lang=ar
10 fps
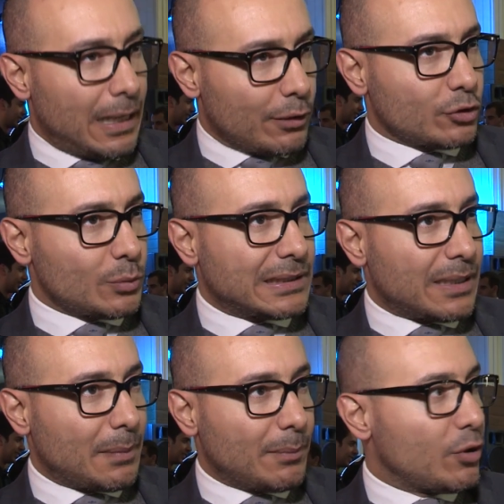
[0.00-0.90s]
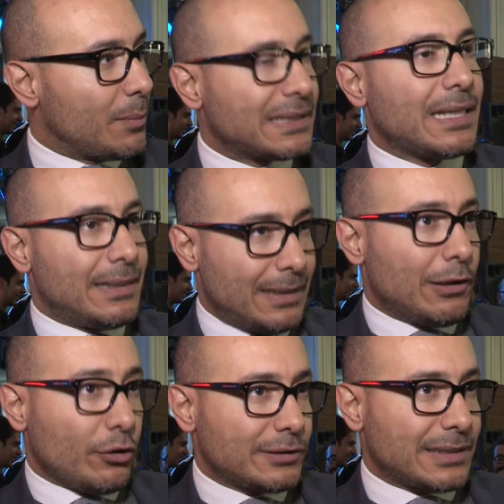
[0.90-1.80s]
هالخطوات اللي عم يعملوها مثل
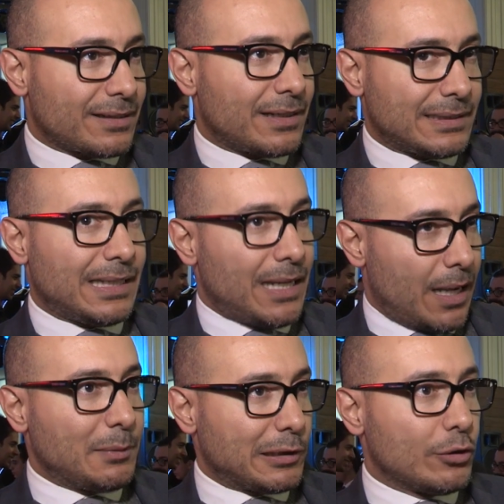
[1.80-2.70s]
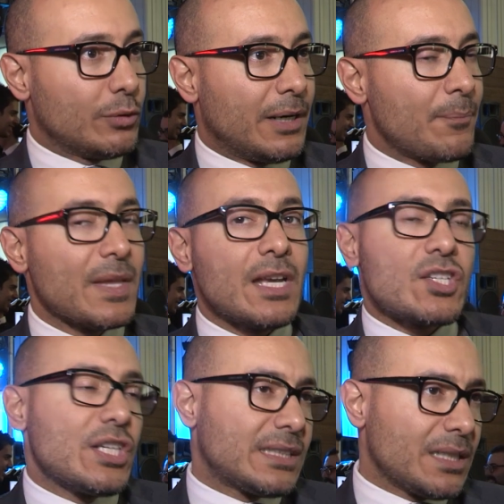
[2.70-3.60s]
اللويالتي كارد اللي هلا عم يطلقوها
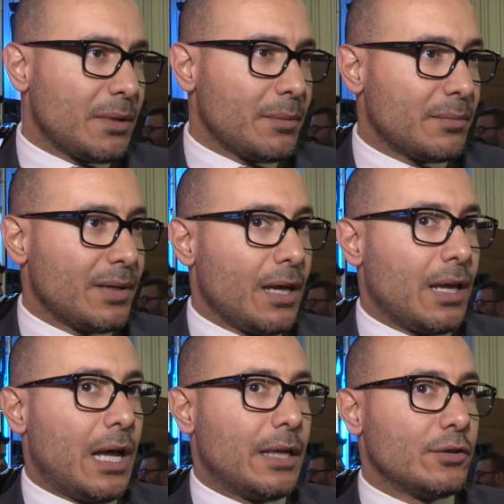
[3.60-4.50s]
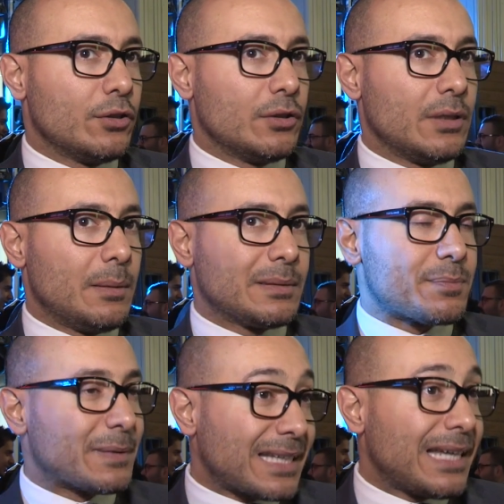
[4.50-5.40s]
شيء كثير مهم لأنه
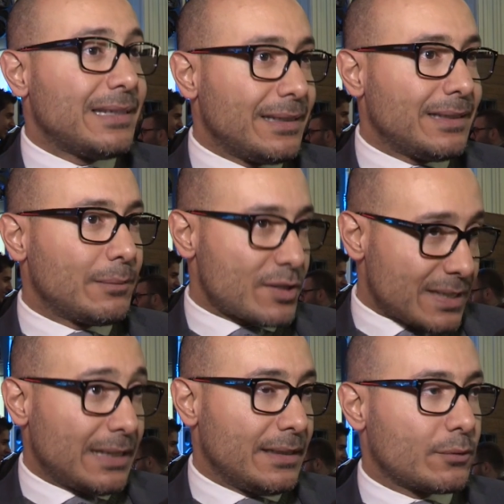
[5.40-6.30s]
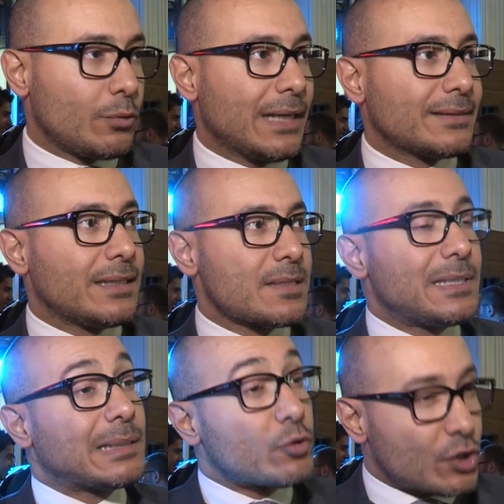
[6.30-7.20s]
بتخلي المستهلك وحتى إذا
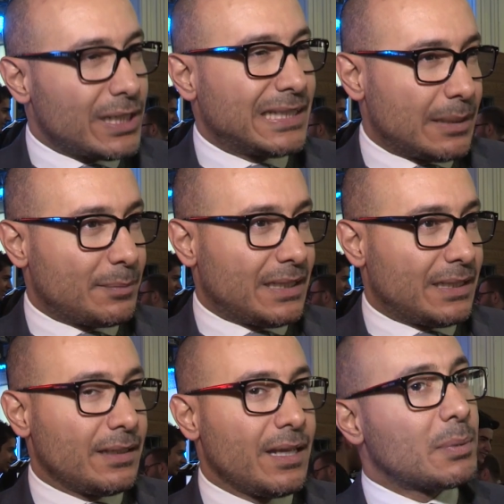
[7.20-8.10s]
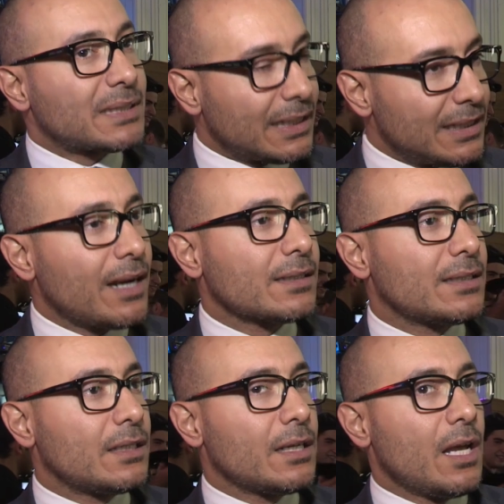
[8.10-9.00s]
بدك مشاهد لبناني بتخلي
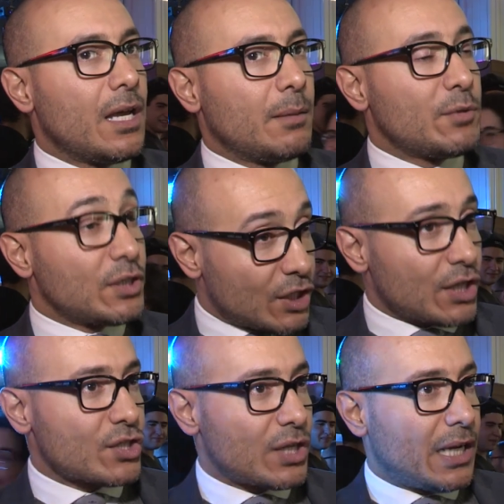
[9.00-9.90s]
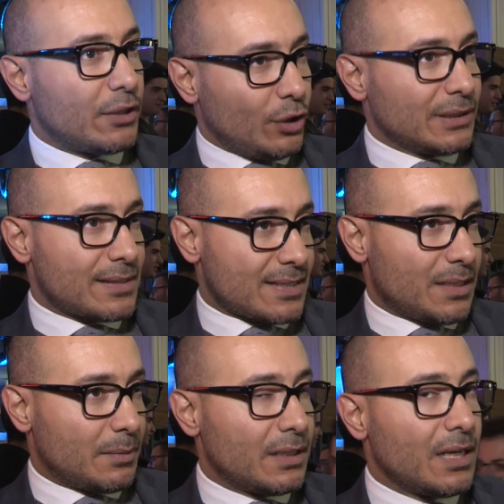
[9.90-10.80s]
أكثر يتشجع إنه يحضر
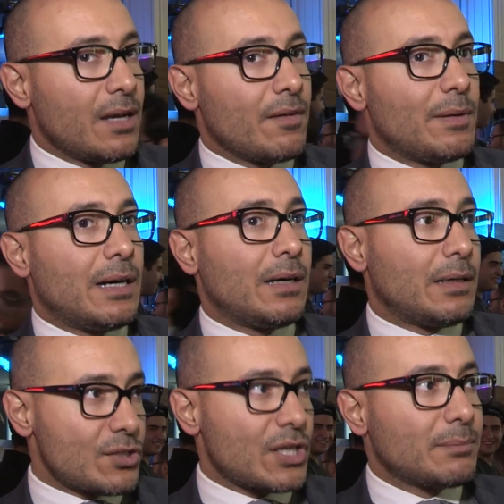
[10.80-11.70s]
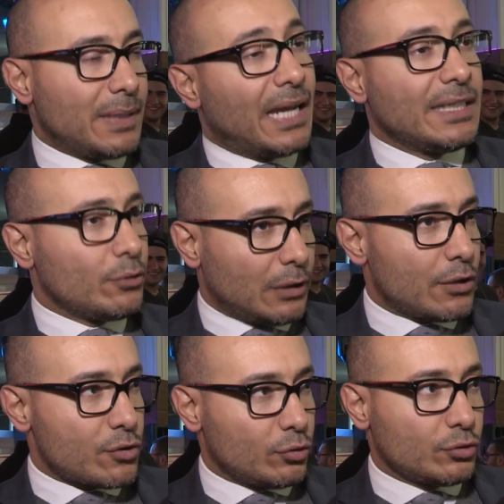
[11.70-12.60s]
سينما فعن جد بنحييهم
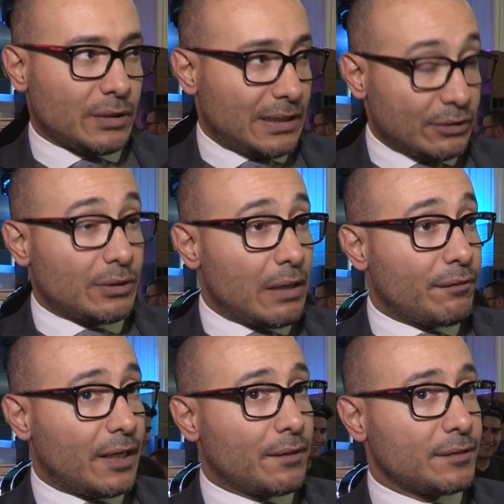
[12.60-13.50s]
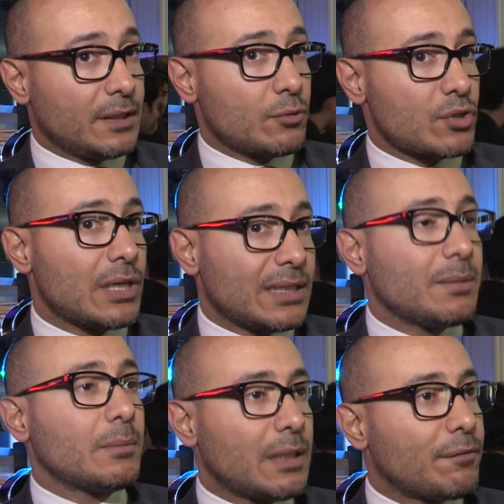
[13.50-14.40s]
على جهودهم يعطيهم الف عافيه وان شاء الله
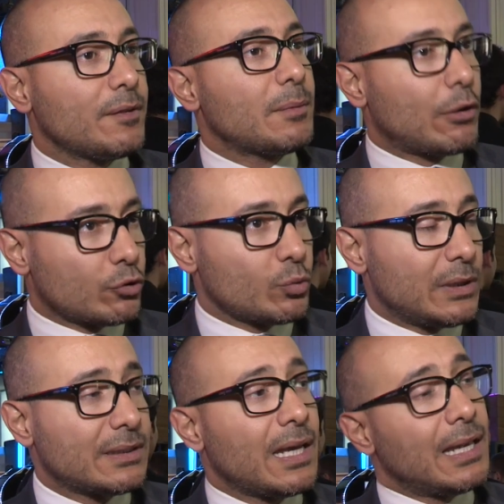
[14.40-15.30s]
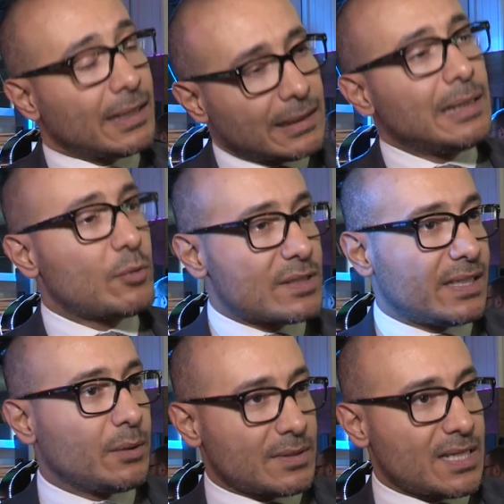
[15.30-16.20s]
دائما بضل في من الخطوات لكل
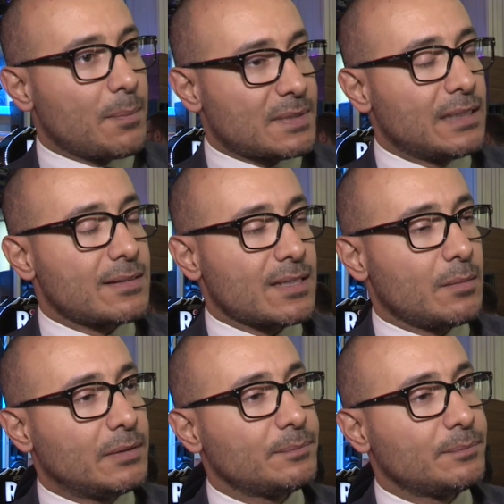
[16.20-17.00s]
موزعي واصحاب صاله السينما.